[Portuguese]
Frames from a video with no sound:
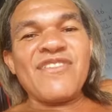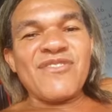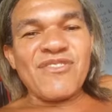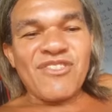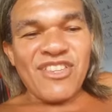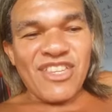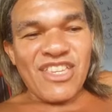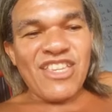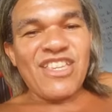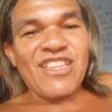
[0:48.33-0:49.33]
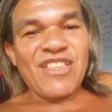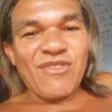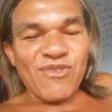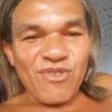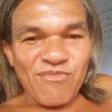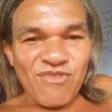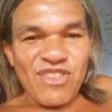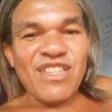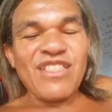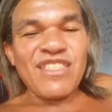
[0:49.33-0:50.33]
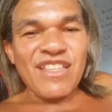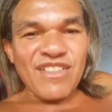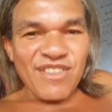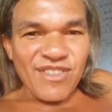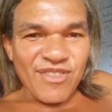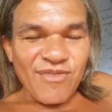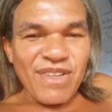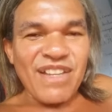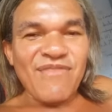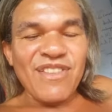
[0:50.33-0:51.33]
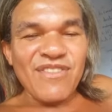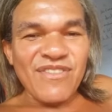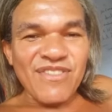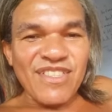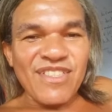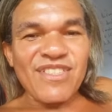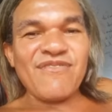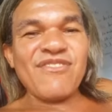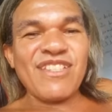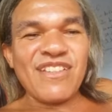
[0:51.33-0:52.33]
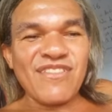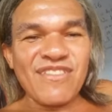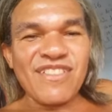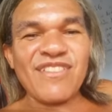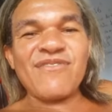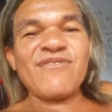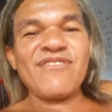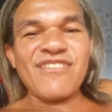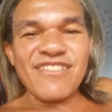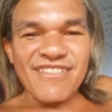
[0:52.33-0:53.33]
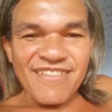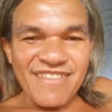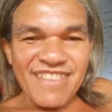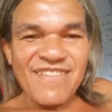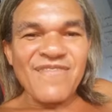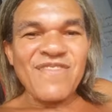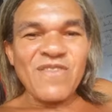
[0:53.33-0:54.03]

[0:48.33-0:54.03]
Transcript: Eu sou chique, eu sou bonita, sou maravilhosa, sou cheirosa e sou gostosa.